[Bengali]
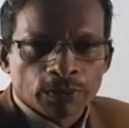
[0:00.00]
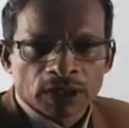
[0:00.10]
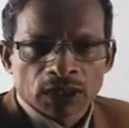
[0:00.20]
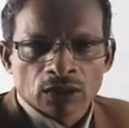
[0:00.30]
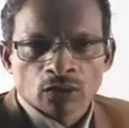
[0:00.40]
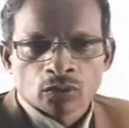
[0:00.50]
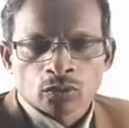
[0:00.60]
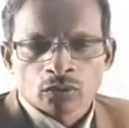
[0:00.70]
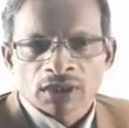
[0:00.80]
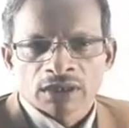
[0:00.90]
অফিস আদালত
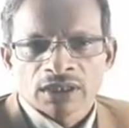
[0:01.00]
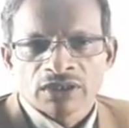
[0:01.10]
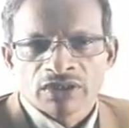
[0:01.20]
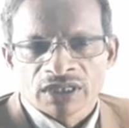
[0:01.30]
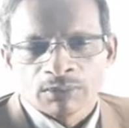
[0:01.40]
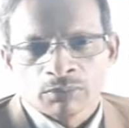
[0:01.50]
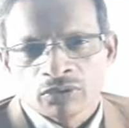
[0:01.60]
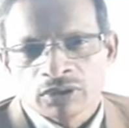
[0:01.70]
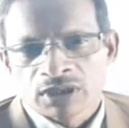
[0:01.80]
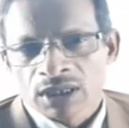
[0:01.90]
কোর্ট কাছারি শিক্ষা
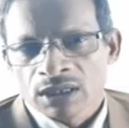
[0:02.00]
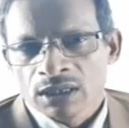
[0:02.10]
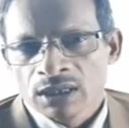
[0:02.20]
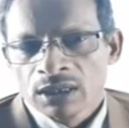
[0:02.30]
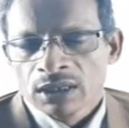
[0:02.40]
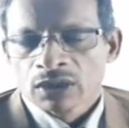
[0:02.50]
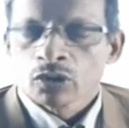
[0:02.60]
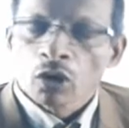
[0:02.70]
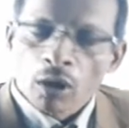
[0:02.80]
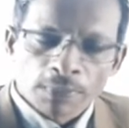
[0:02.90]
প্রতিষ্ঠান
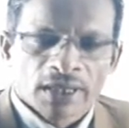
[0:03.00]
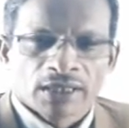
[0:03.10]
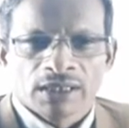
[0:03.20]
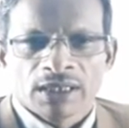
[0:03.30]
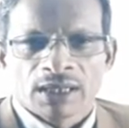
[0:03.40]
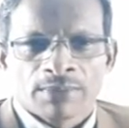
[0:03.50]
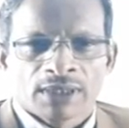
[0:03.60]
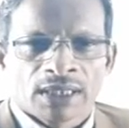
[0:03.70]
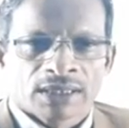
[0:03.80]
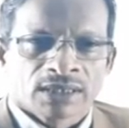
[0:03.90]
সব ক্ষেত্রেই
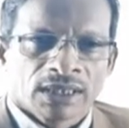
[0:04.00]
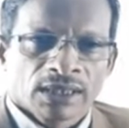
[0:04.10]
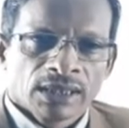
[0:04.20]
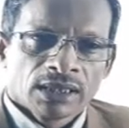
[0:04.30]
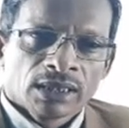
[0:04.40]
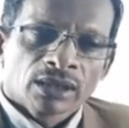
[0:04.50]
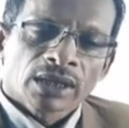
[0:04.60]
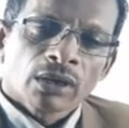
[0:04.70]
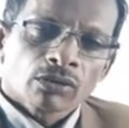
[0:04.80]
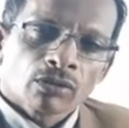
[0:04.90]
আমাদের আজকে
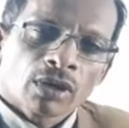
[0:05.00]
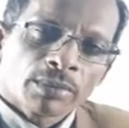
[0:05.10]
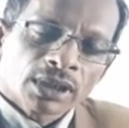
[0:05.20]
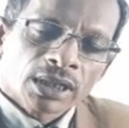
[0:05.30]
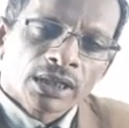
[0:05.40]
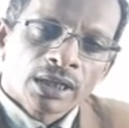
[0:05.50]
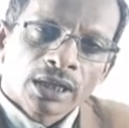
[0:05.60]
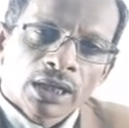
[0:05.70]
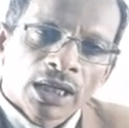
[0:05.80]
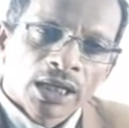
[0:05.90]
কেন যেন আমাদের
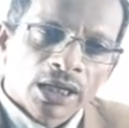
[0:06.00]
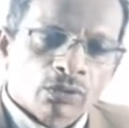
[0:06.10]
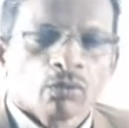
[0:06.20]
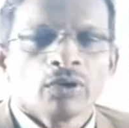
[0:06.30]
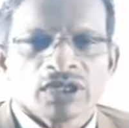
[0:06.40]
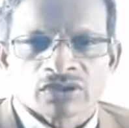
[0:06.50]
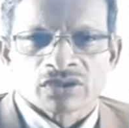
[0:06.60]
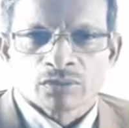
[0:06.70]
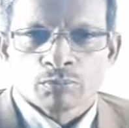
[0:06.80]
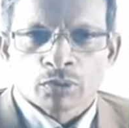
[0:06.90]
ইলেকট্রনিক্স
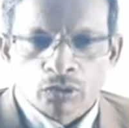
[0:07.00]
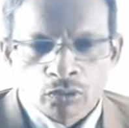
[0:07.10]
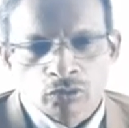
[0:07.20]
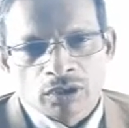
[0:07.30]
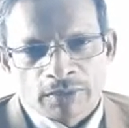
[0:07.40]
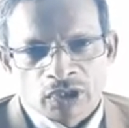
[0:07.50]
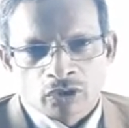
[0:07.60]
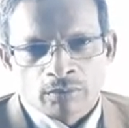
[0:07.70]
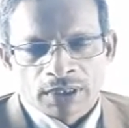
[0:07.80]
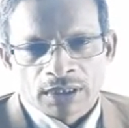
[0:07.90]
পদ্ধতির
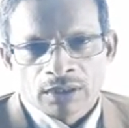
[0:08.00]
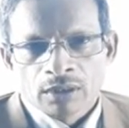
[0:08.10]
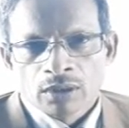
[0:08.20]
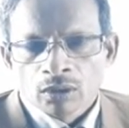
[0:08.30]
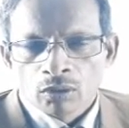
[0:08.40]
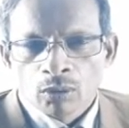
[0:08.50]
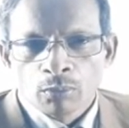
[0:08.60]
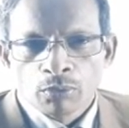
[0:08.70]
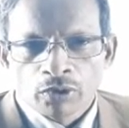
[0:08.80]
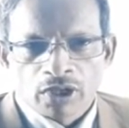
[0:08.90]
মাধ্যমে
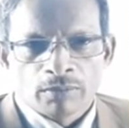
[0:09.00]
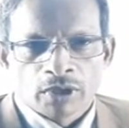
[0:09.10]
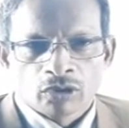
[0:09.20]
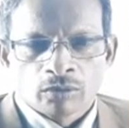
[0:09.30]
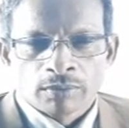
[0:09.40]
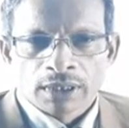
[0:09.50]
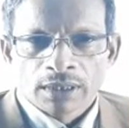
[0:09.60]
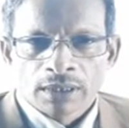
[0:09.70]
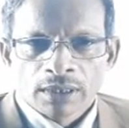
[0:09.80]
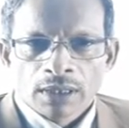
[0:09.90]
কম্পিউটারের মাধ্যমে
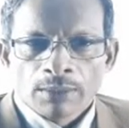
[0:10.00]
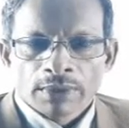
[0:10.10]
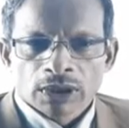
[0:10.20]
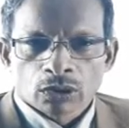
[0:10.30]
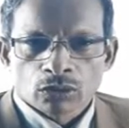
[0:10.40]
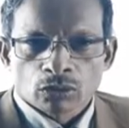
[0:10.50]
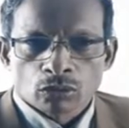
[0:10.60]
আমাদের